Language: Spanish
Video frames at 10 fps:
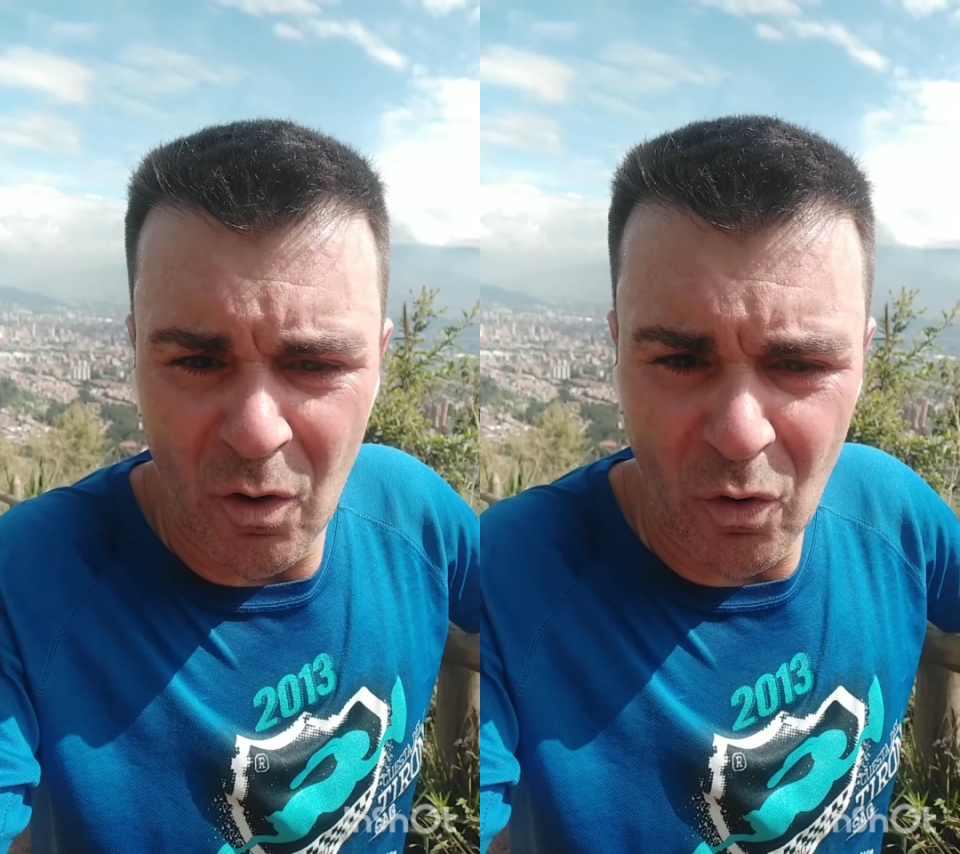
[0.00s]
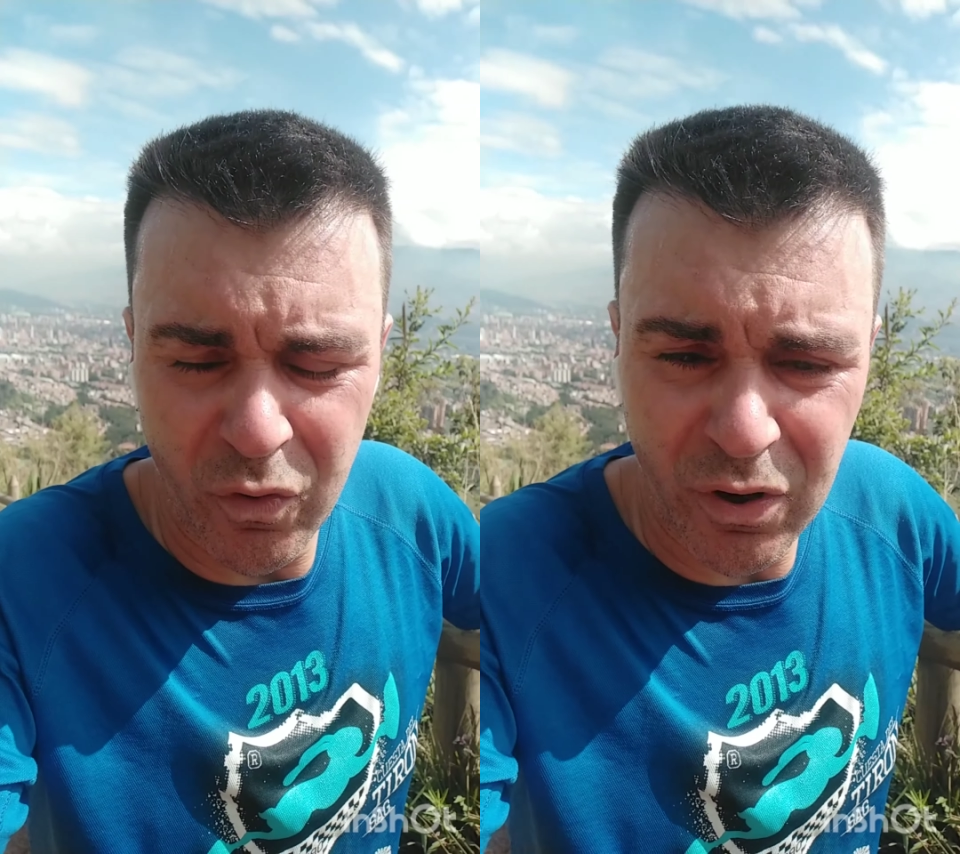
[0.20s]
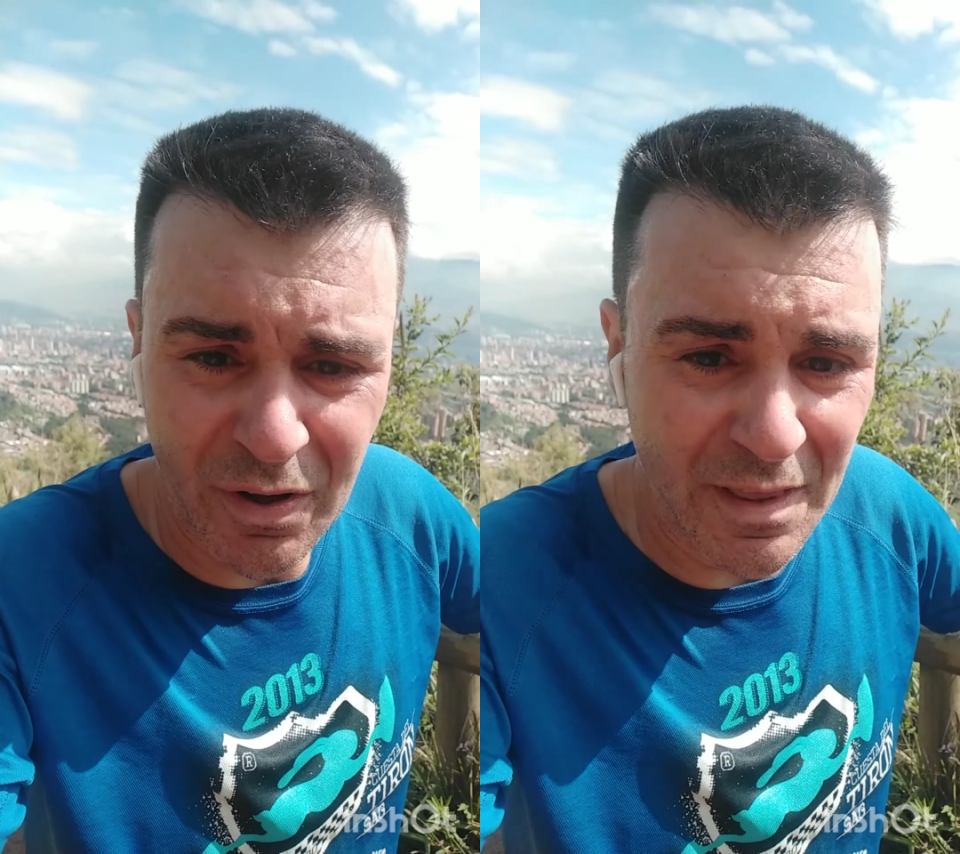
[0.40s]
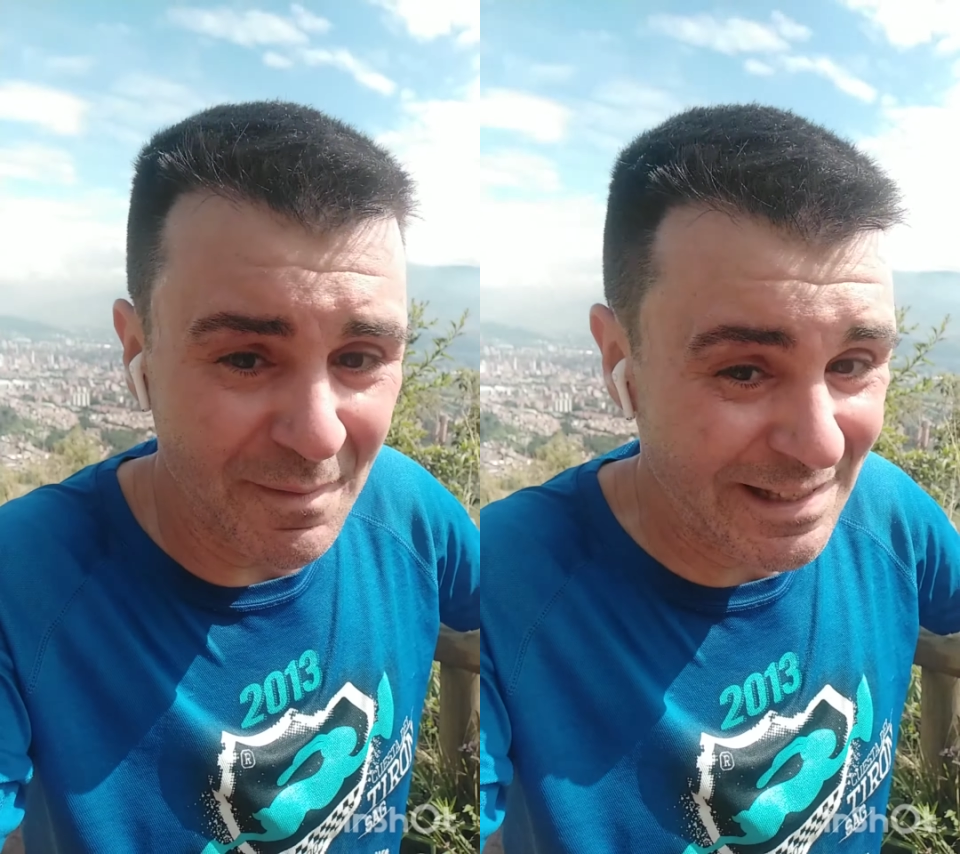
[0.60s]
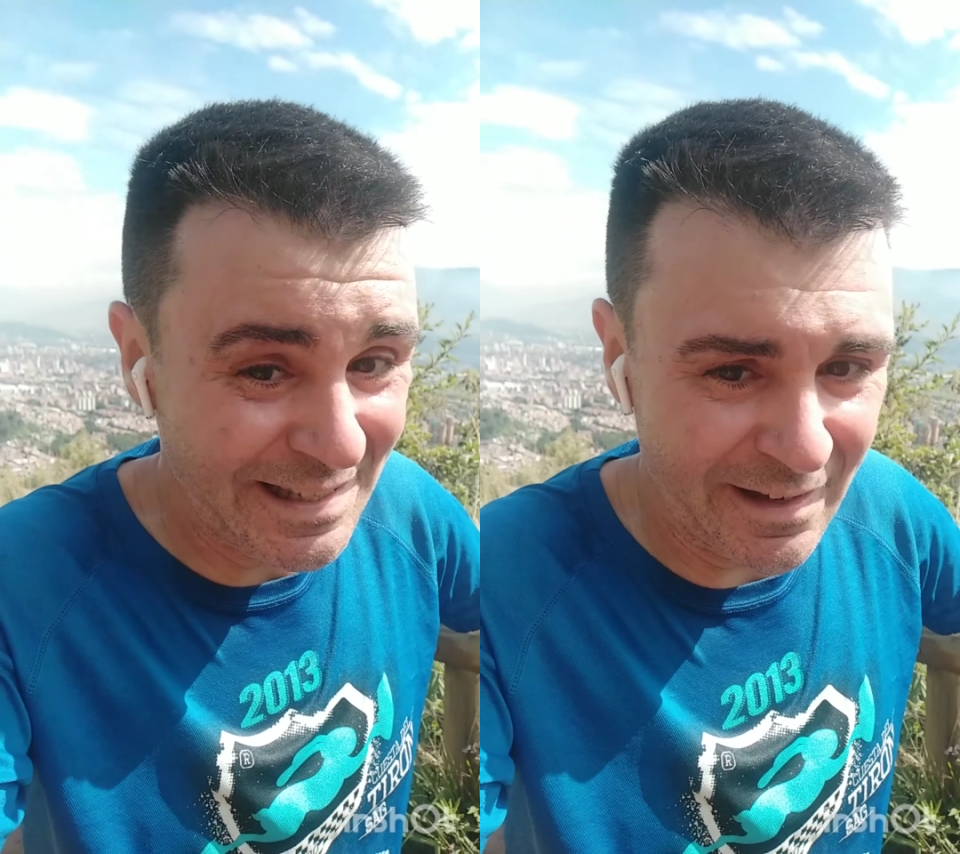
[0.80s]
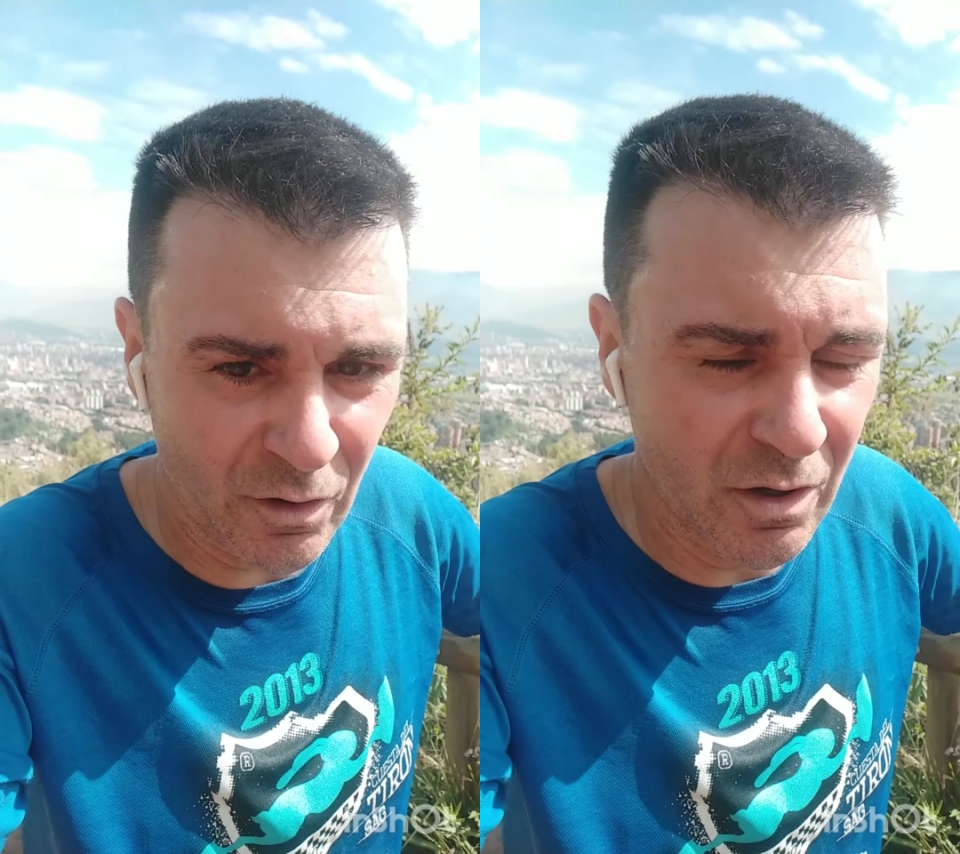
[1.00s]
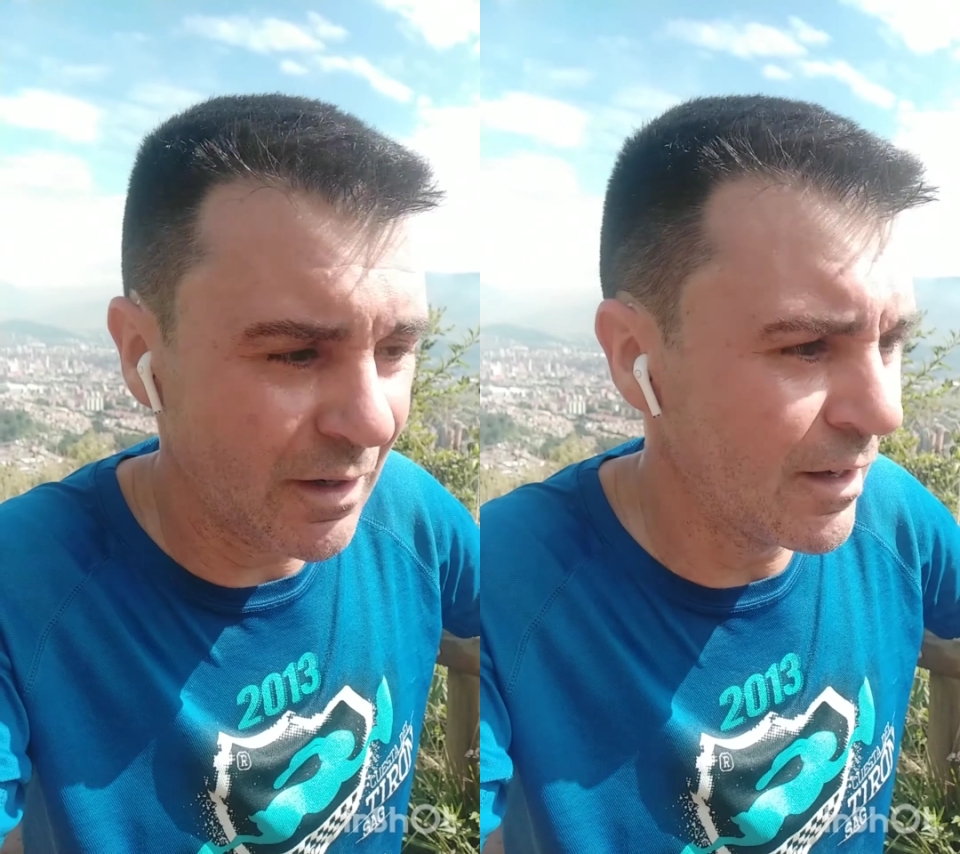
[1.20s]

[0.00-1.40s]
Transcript: Uf, demasiado